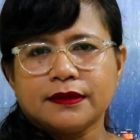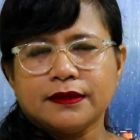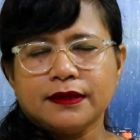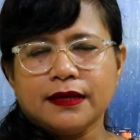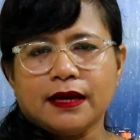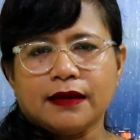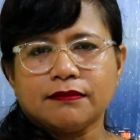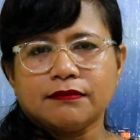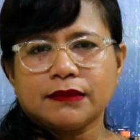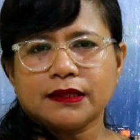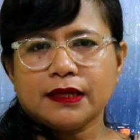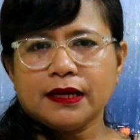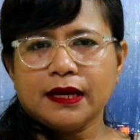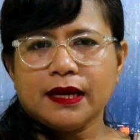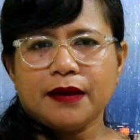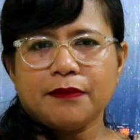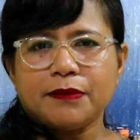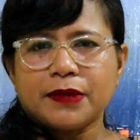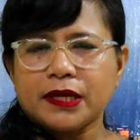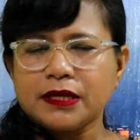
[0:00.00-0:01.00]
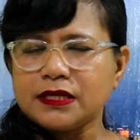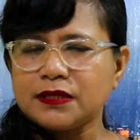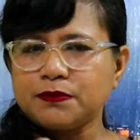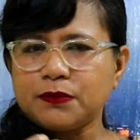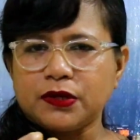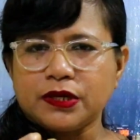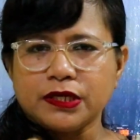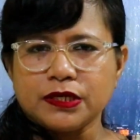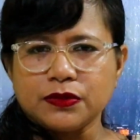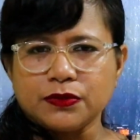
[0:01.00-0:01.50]
yang telah
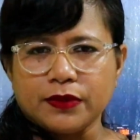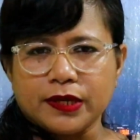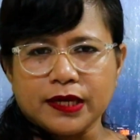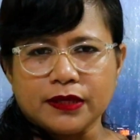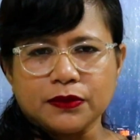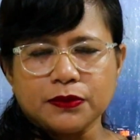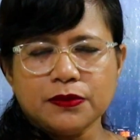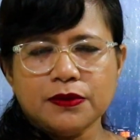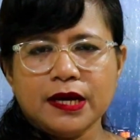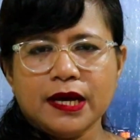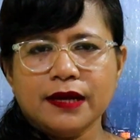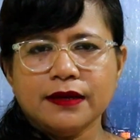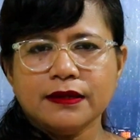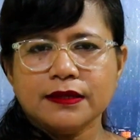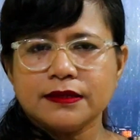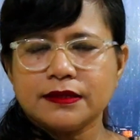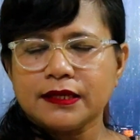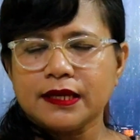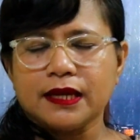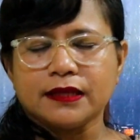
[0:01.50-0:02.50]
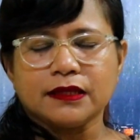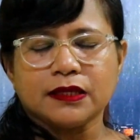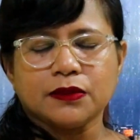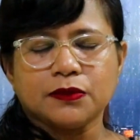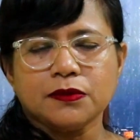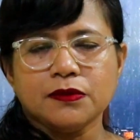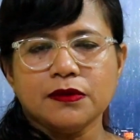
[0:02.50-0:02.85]
meresponi suara Tuhan, isi hati